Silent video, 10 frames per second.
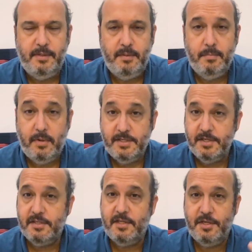Embora a
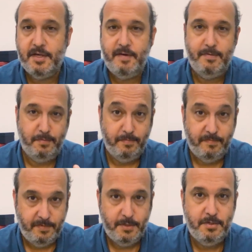gente esteja gravando um
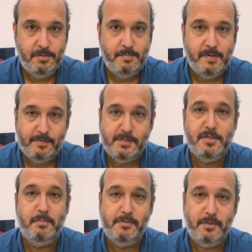vídeo para falar
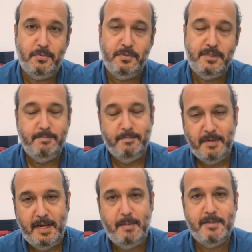sobre leitura,
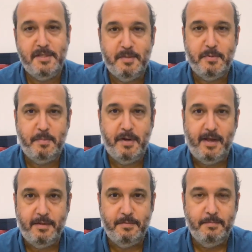é bastante
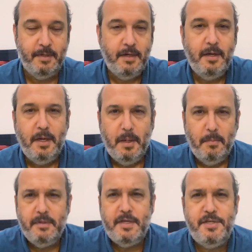apropriado.
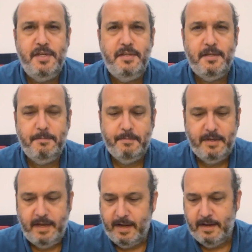Muita gente
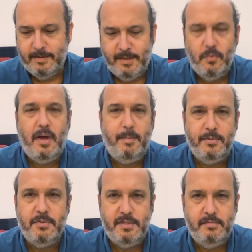quer ter o
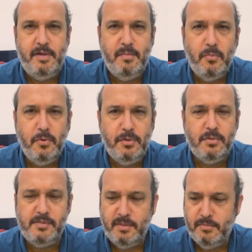hábito de ler muito,
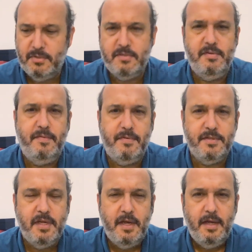ler muitos livros,
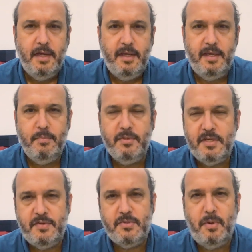e
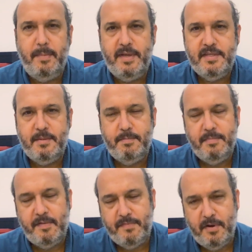muitas vezes começa
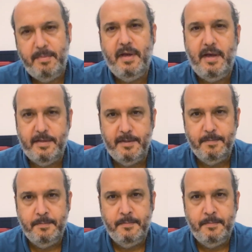da forma errada.